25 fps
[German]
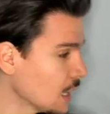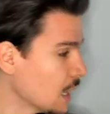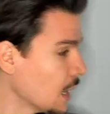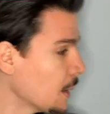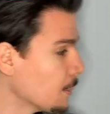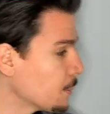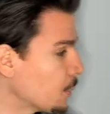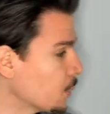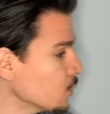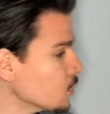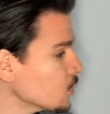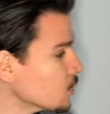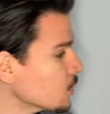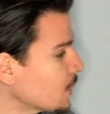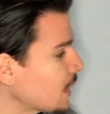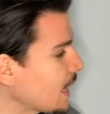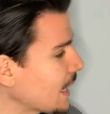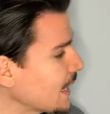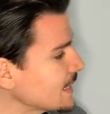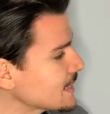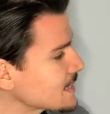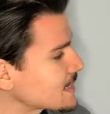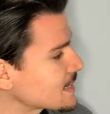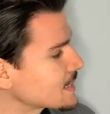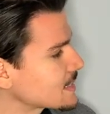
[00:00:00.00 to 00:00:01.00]
Punkt Nummer
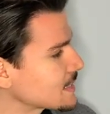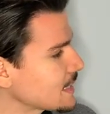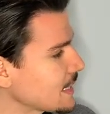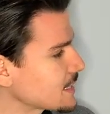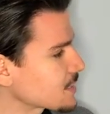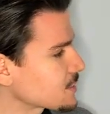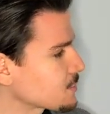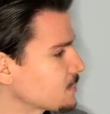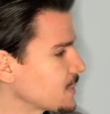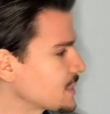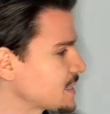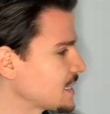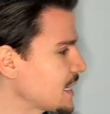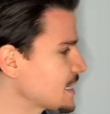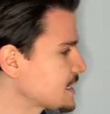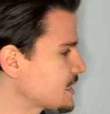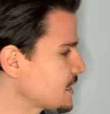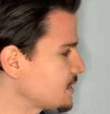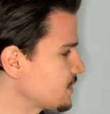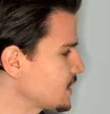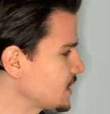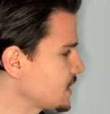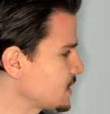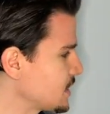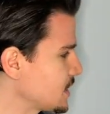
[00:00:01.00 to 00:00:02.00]
1 ist erstmal sehr, sehr
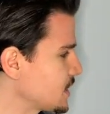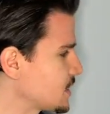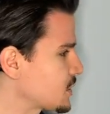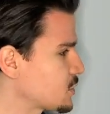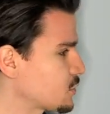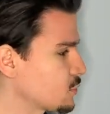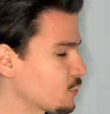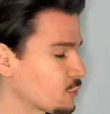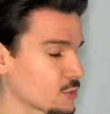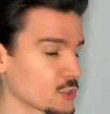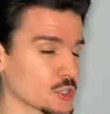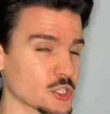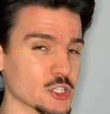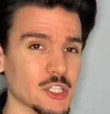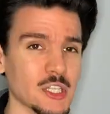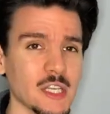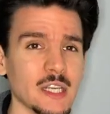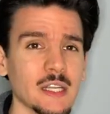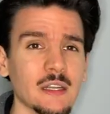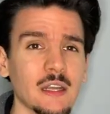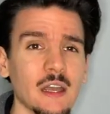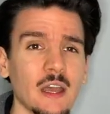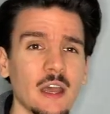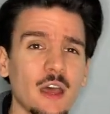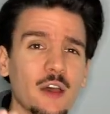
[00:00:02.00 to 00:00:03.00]
wichtig, zu
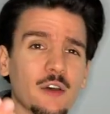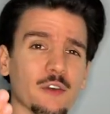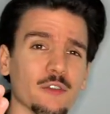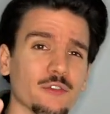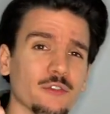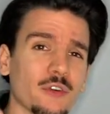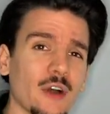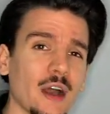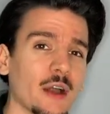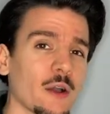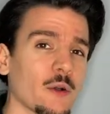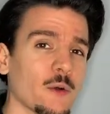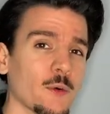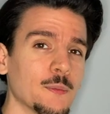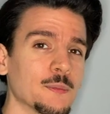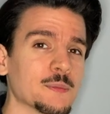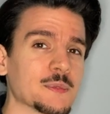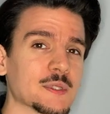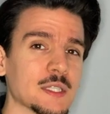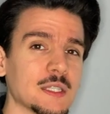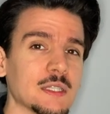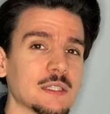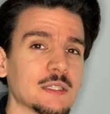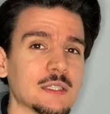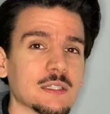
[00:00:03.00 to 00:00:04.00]
verstehen, warum
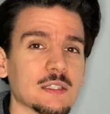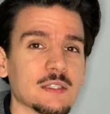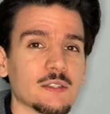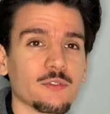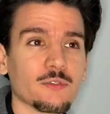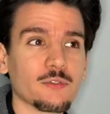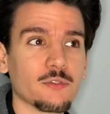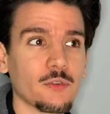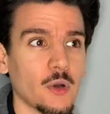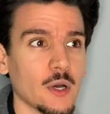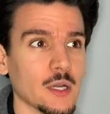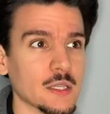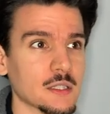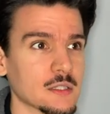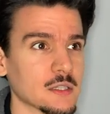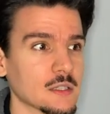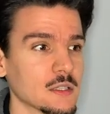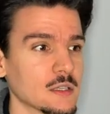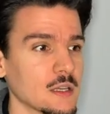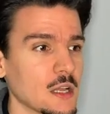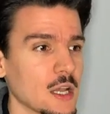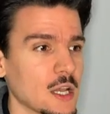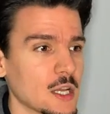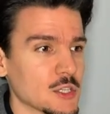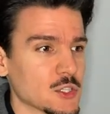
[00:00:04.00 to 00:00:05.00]
sind diese
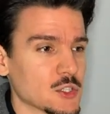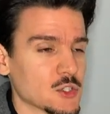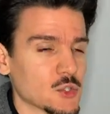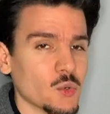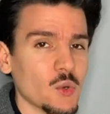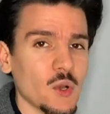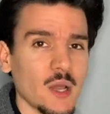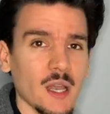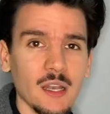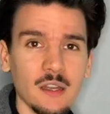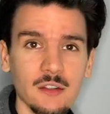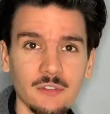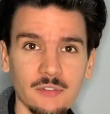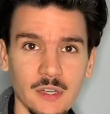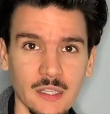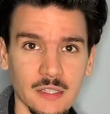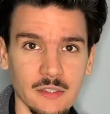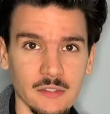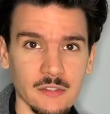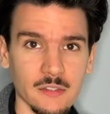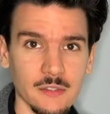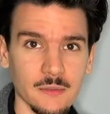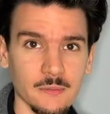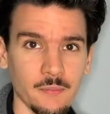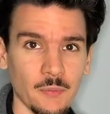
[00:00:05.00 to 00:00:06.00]
Worte so
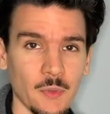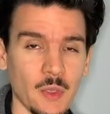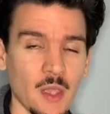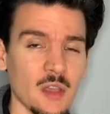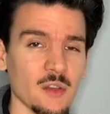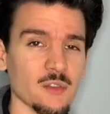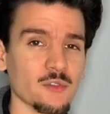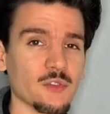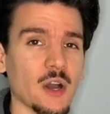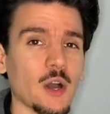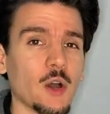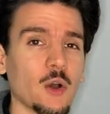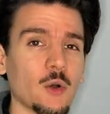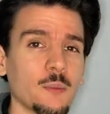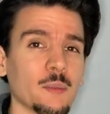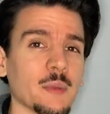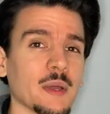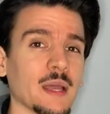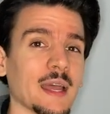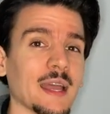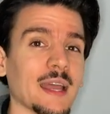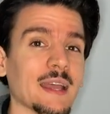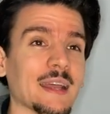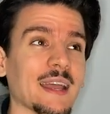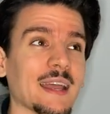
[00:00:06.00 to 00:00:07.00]
relevant? Warum
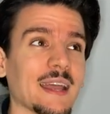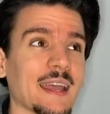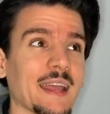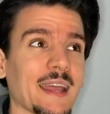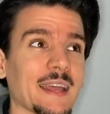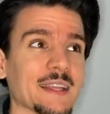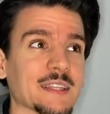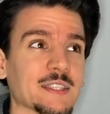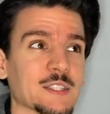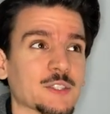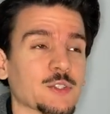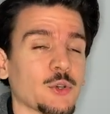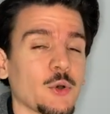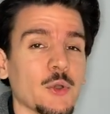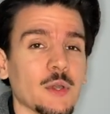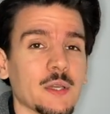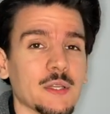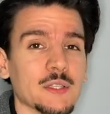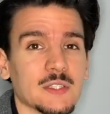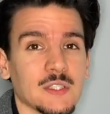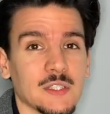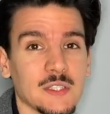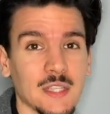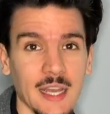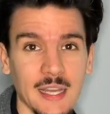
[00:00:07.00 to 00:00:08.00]
erzeugen
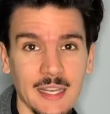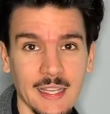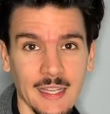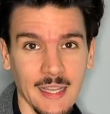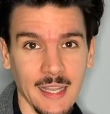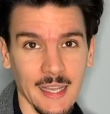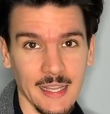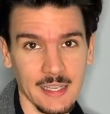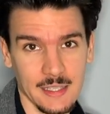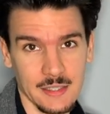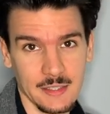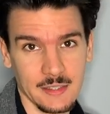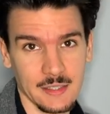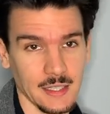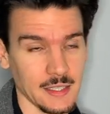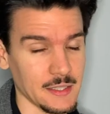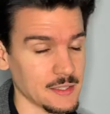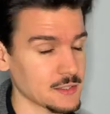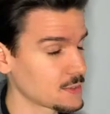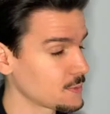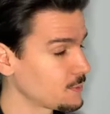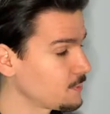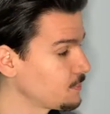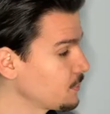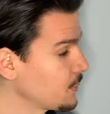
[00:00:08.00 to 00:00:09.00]
sie deine
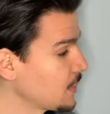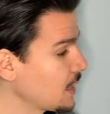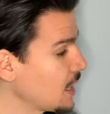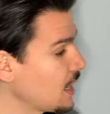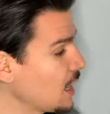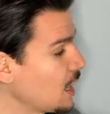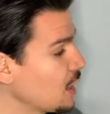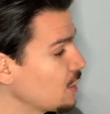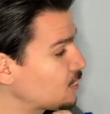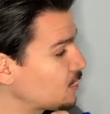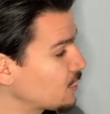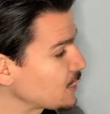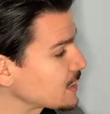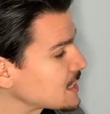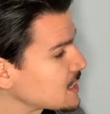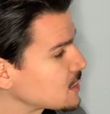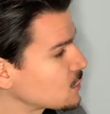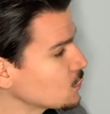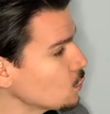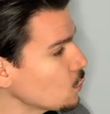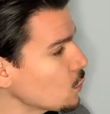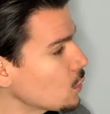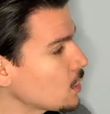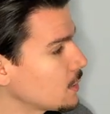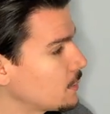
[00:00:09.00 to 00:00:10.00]
Realität?
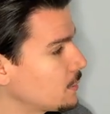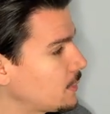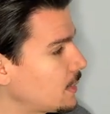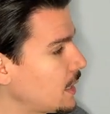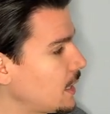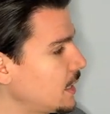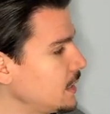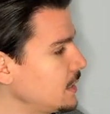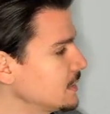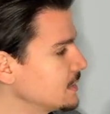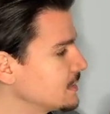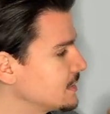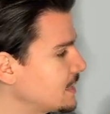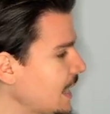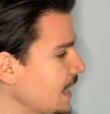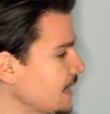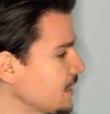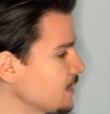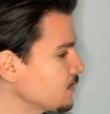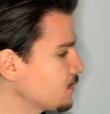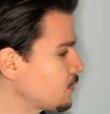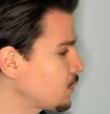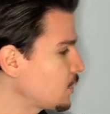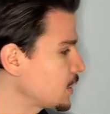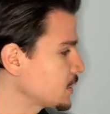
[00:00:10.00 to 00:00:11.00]
Versuche mal,
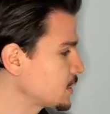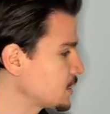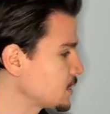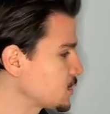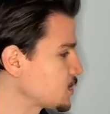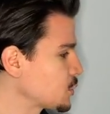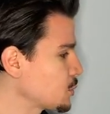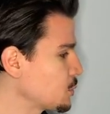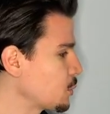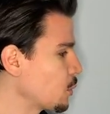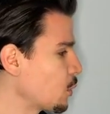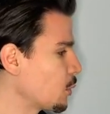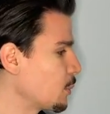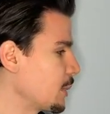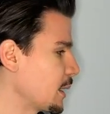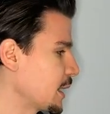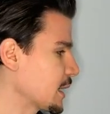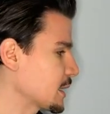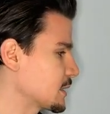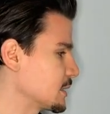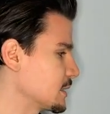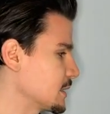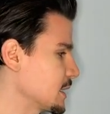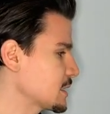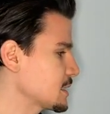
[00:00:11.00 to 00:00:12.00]
deine Worte zu
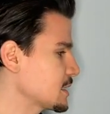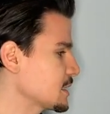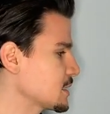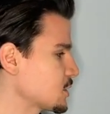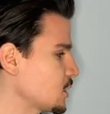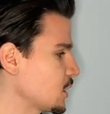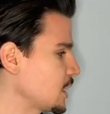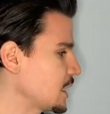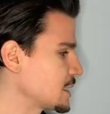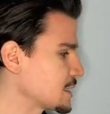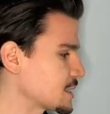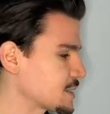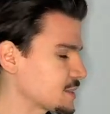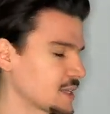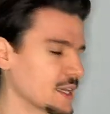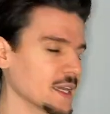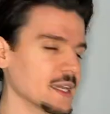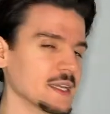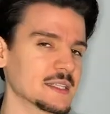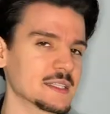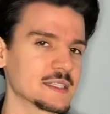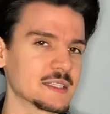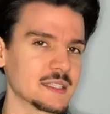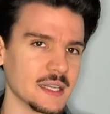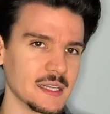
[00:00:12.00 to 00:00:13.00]
beobachten. Das hier soll ein
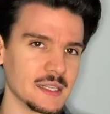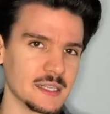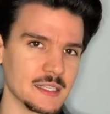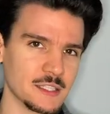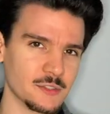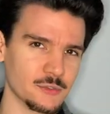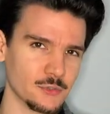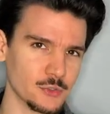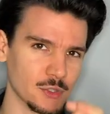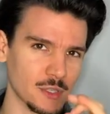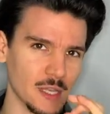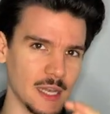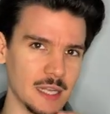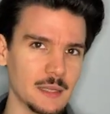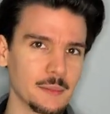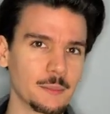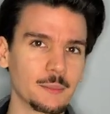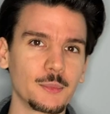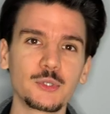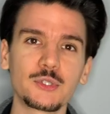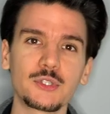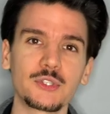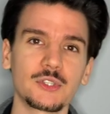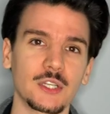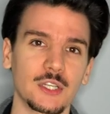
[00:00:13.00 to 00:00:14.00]
Zeichen sein, das für deine
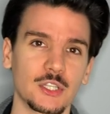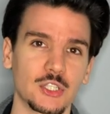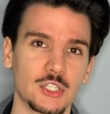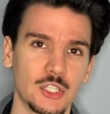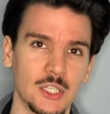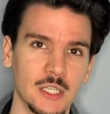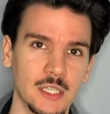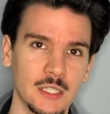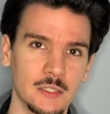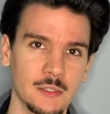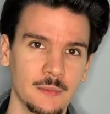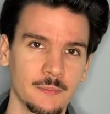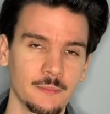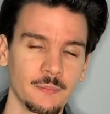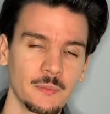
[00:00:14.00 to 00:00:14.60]
Muster steht.